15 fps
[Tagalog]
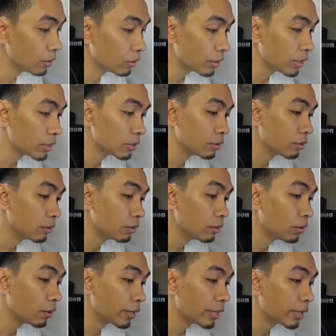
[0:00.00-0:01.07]
Okay,
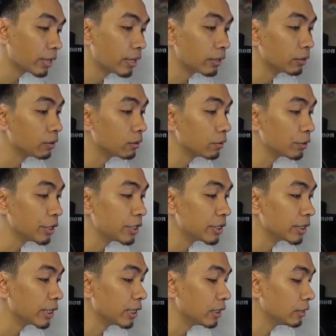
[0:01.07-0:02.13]
so okay kaya to.
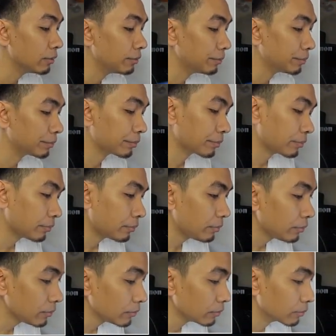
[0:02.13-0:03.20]
Original.
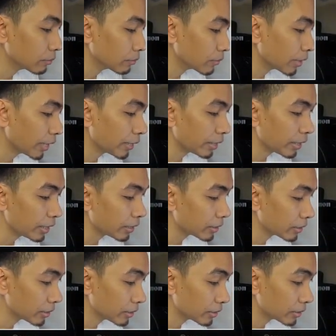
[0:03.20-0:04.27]
I think.
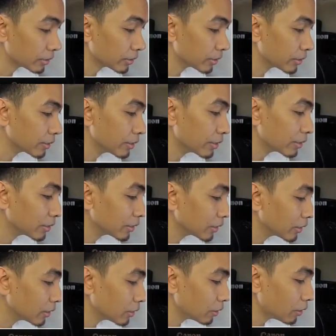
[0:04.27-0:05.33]

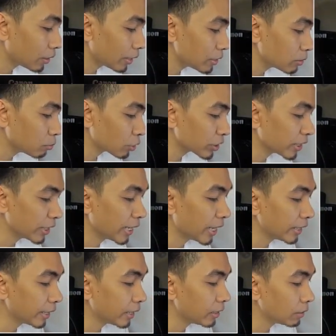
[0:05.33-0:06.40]
Okay, so buksan na
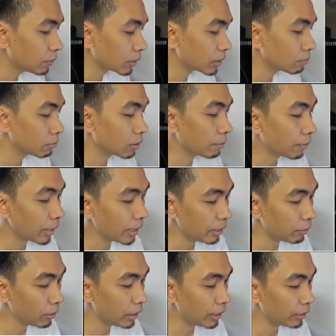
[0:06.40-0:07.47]
natin. Huwag na
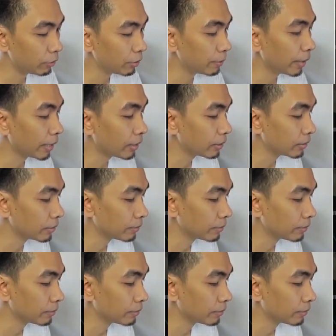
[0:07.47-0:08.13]
magpaligoy-ligoy pa.